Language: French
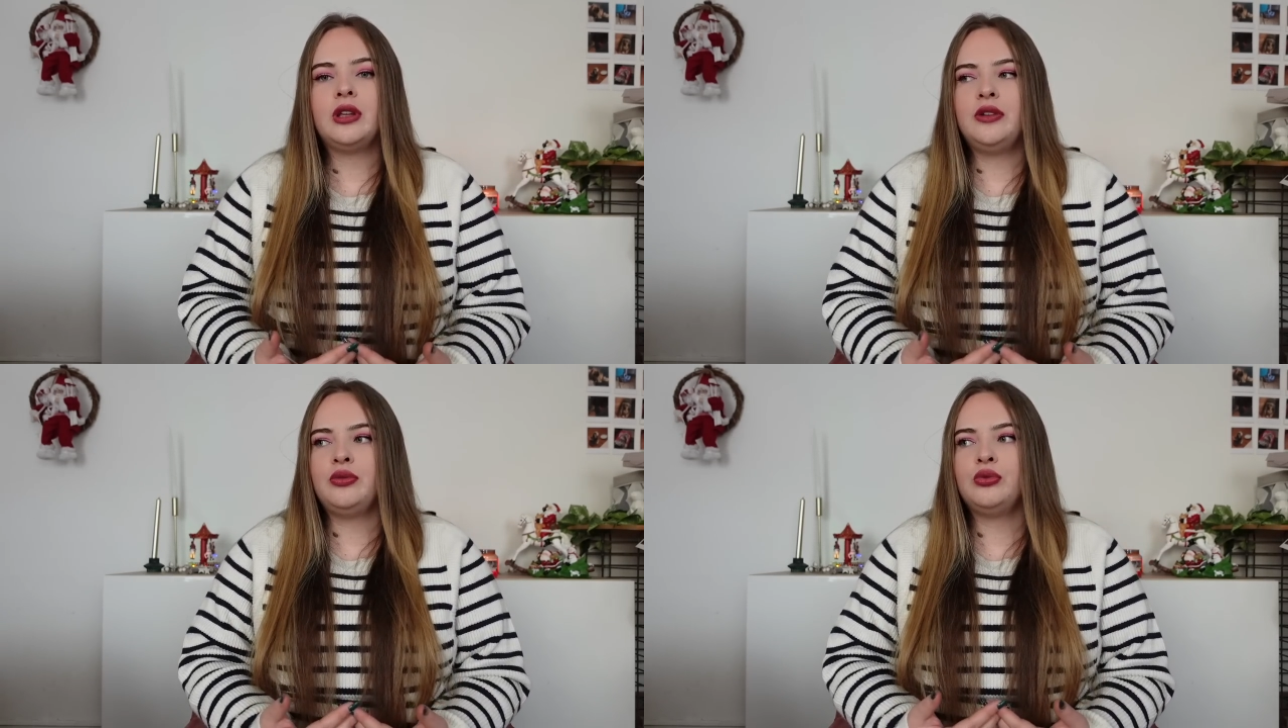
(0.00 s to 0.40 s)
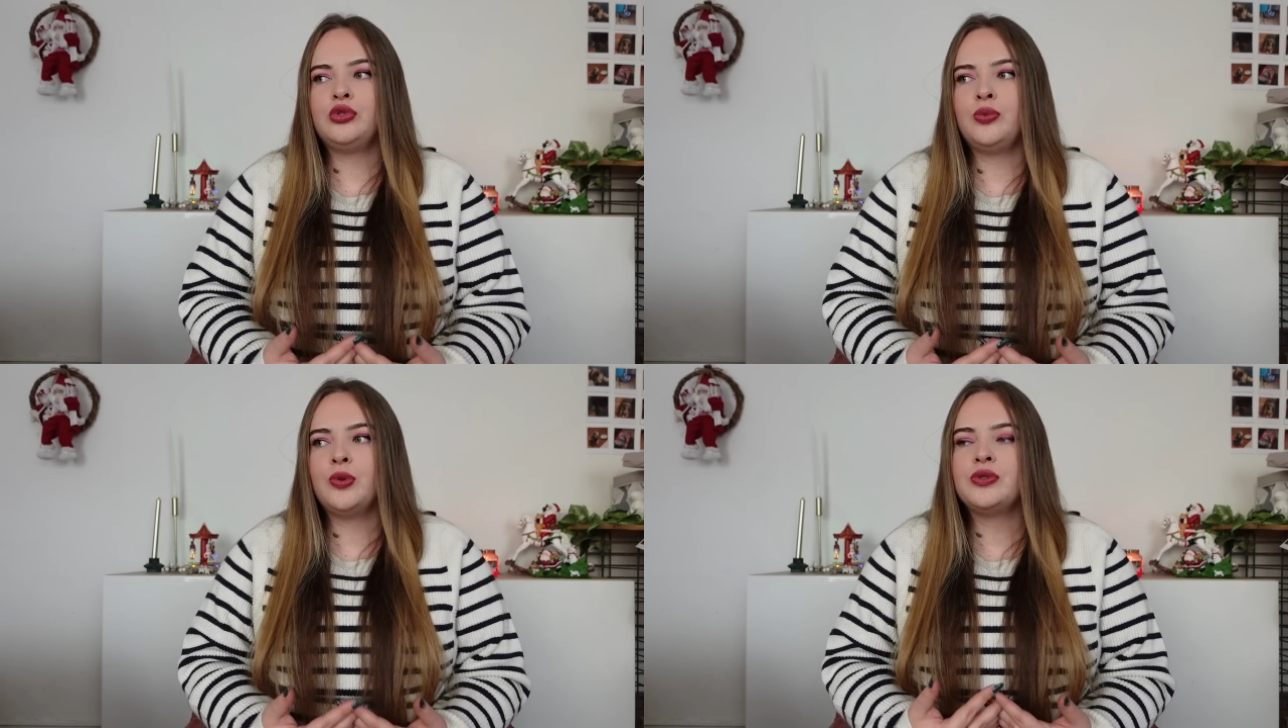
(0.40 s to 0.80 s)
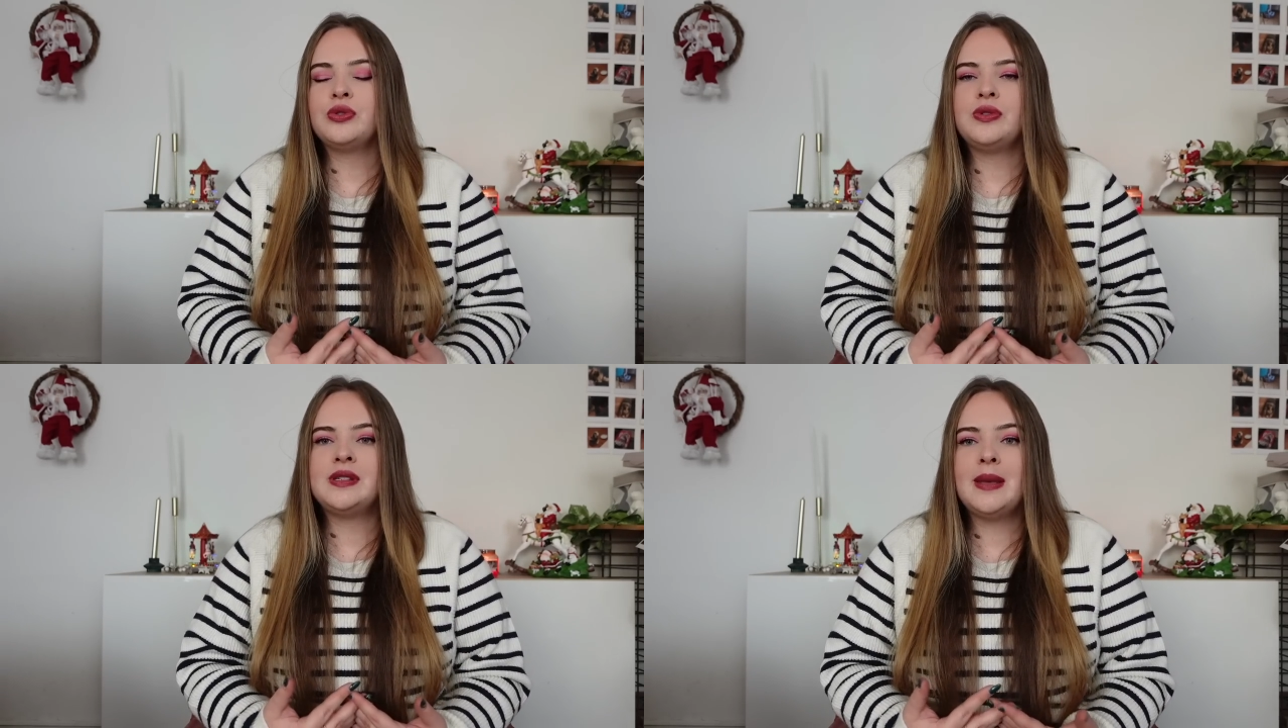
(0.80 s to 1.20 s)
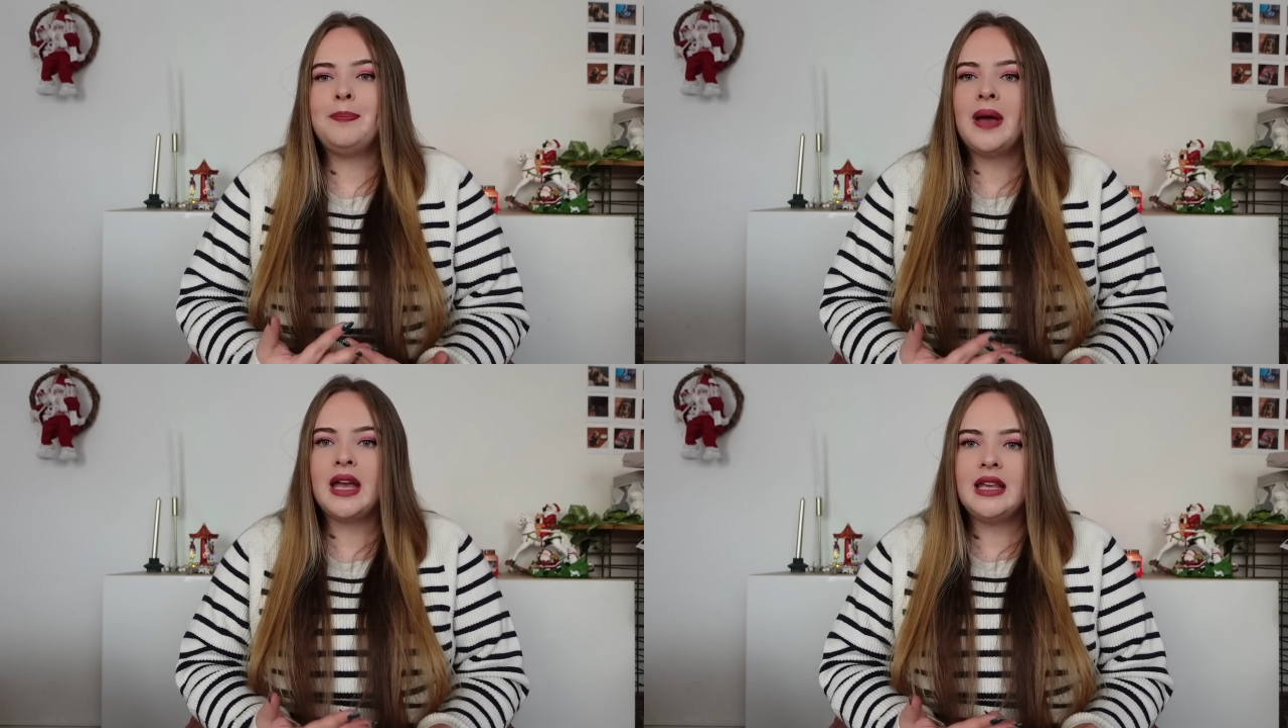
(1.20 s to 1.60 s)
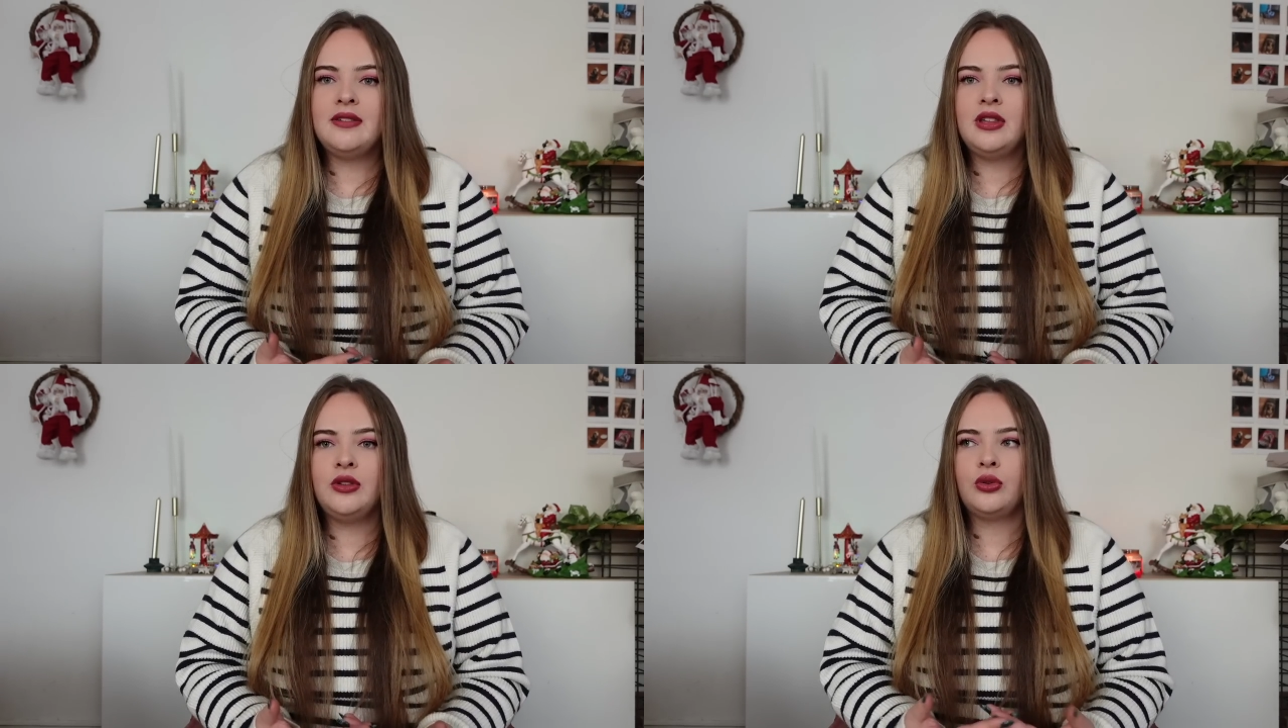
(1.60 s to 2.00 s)
qui font que je pense que c'est pas
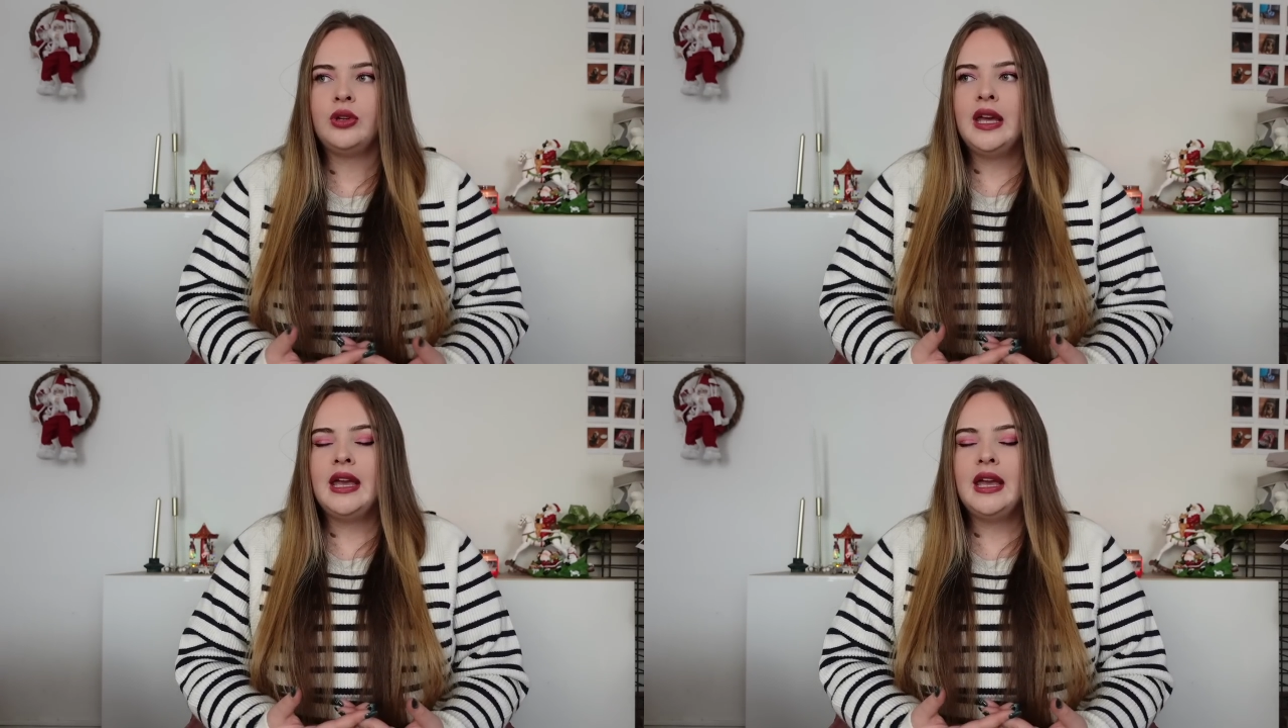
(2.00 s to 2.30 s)
évident.